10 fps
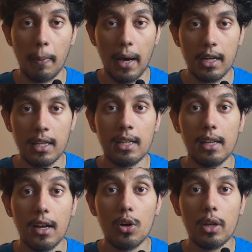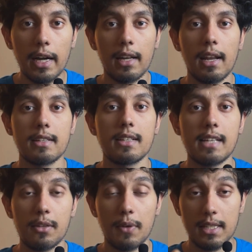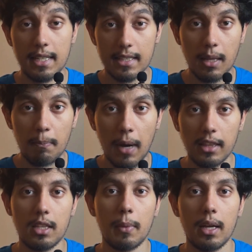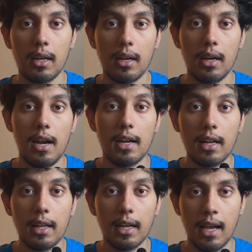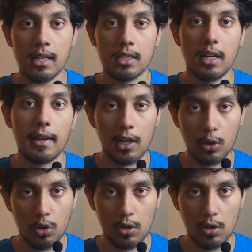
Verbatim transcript: పార్టీ ఈ రెండు క్రైటీరియాస్ని సాటిస్ఫై చేస్తే మాత్రమే ఇట్ కెన్ ఎన్కాష్ ఎన్ ఎలక్టోరల్